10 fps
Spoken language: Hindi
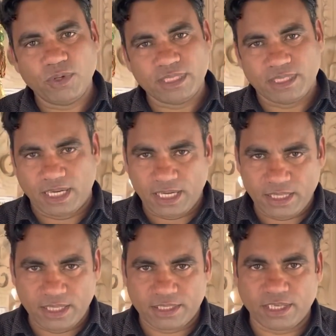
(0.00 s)
किस तरह के
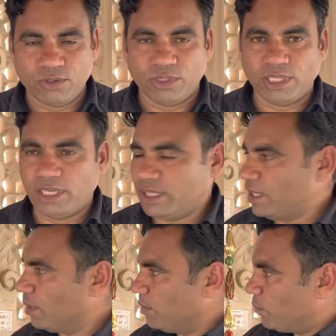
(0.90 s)
दर्शन होते हैं
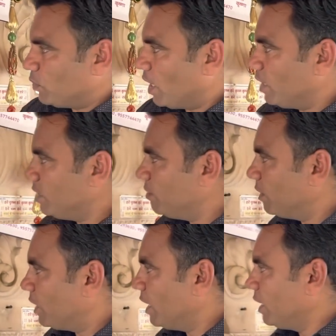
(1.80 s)
ये अभी पुजारी जी
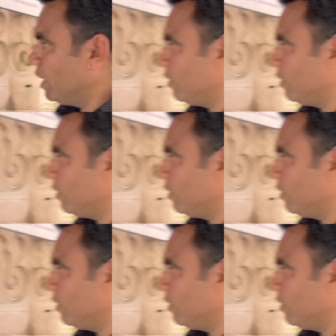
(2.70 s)
बताएंगे